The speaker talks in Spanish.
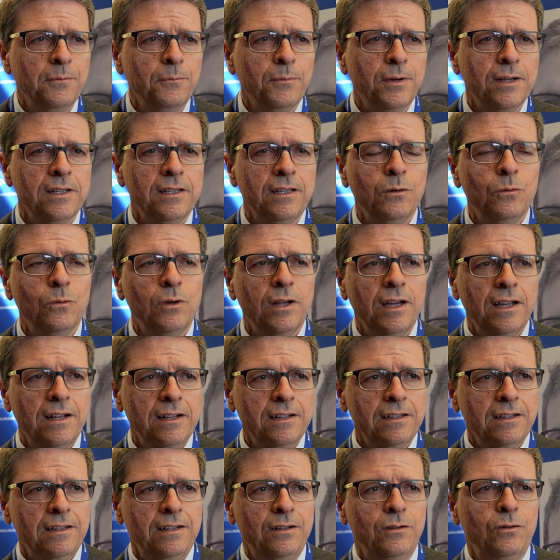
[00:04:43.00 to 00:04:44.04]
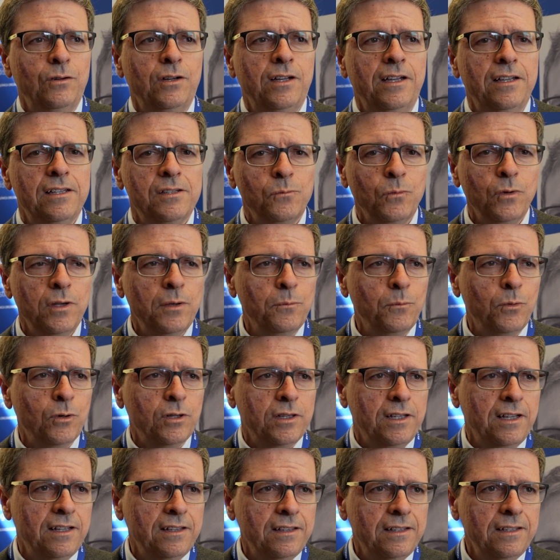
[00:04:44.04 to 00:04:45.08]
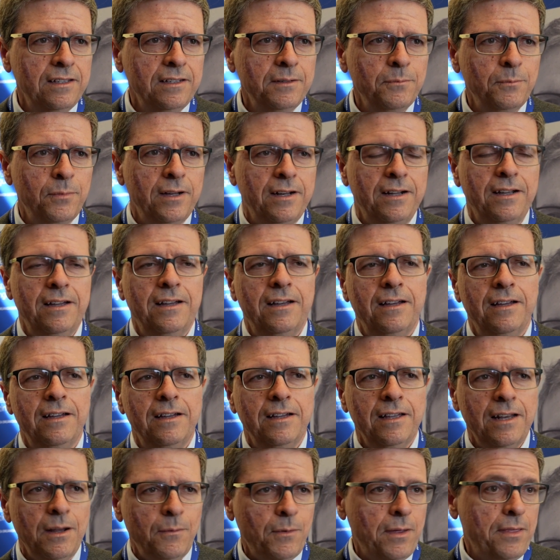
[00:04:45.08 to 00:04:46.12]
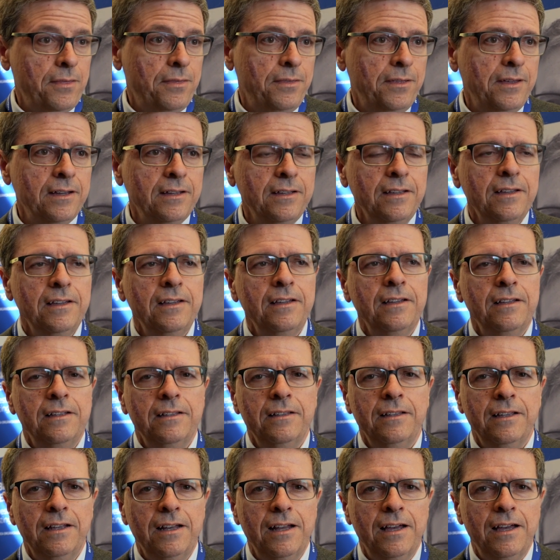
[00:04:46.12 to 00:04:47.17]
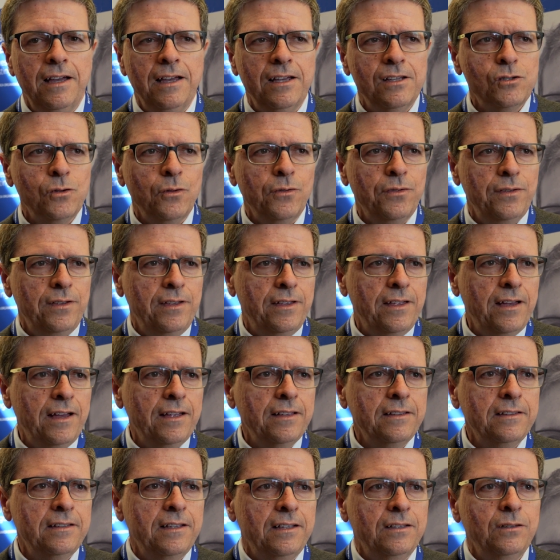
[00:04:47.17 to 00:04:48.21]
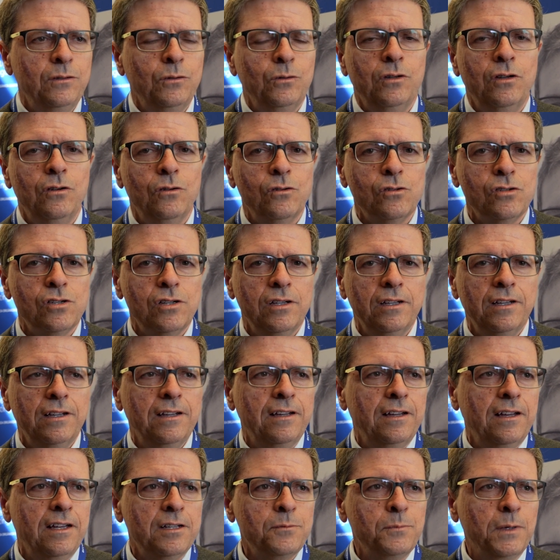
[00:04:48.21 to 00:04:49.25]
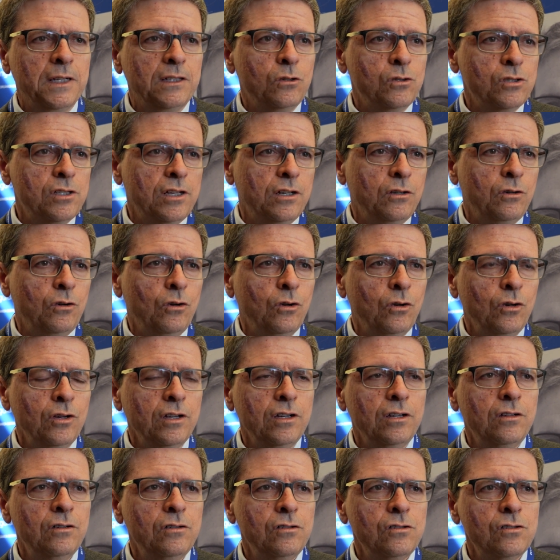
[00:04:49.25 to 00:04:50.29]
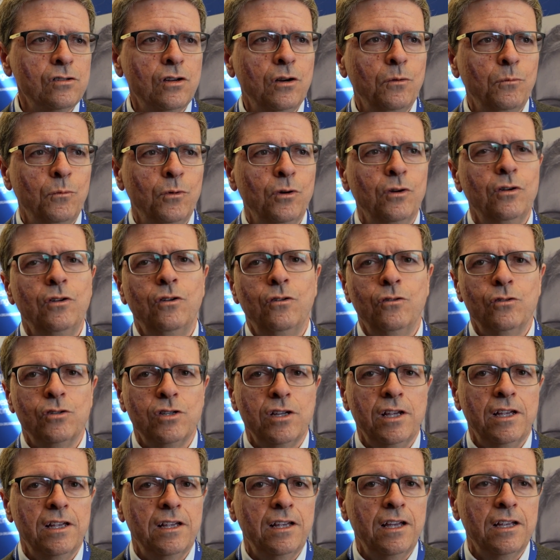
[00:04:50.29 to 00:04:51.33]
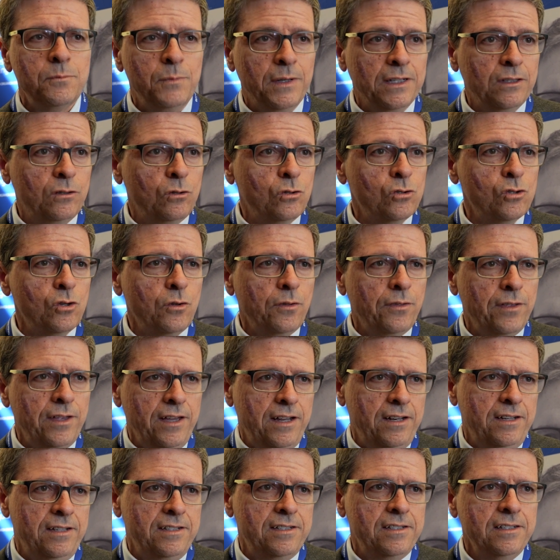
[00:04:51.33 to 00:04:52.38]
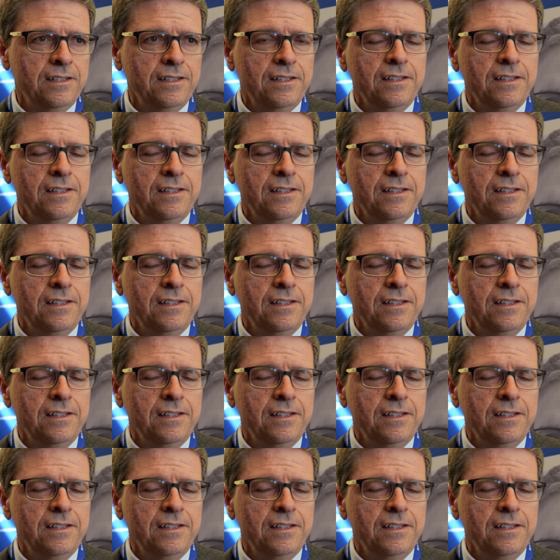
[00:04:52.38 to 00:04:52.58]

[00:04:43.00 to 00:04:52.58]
en particular creo que es muy importante para el avance de la sociedad, tanto en los aspectos tecnológicos como en los aspectos sociales.